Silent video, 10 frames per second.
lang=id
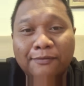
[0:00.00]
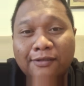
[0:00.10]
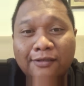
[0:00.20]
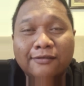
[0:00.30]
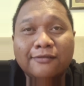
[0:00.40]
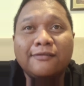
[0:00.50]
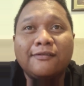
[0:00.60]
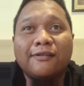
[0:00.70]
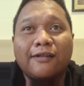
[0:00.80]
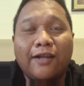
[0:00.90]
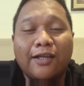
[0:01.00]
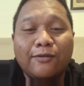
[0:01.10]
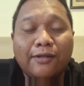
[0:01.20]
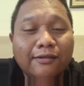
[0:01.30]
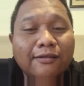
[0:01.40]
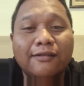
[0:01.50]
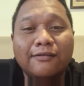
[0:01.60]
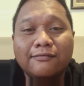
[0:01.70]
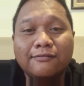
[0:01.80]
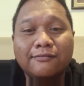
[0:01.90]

sama beliau kalau aku kan enggak